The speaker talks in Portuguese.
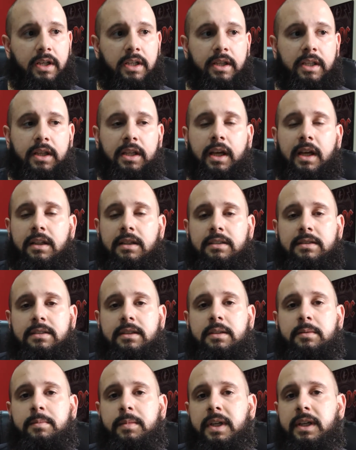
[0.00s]
e elas
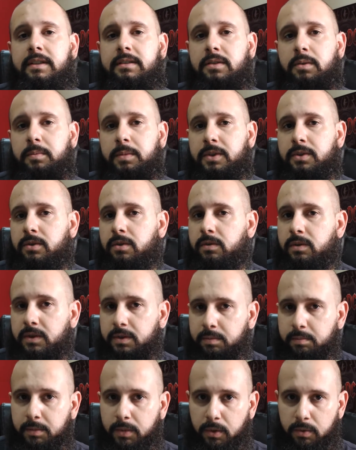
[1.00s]
também são
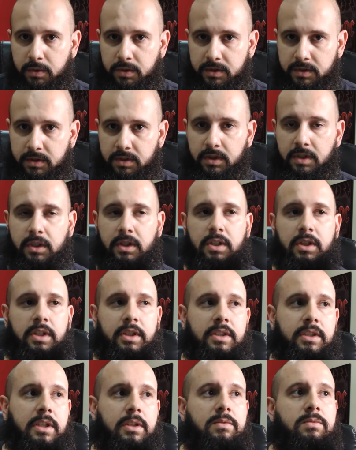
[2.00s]
pessoas boas.
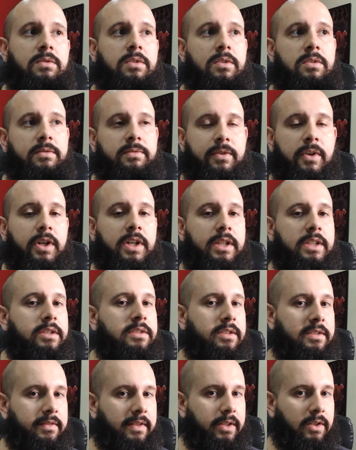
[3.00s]
Então, foca
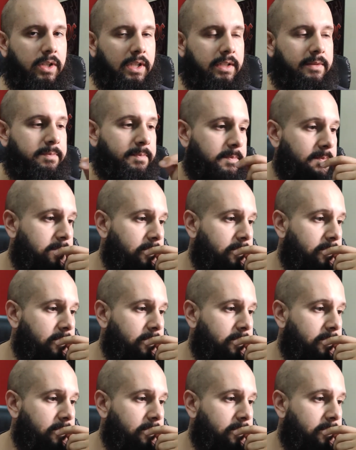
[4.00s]
nisso que vai rolar.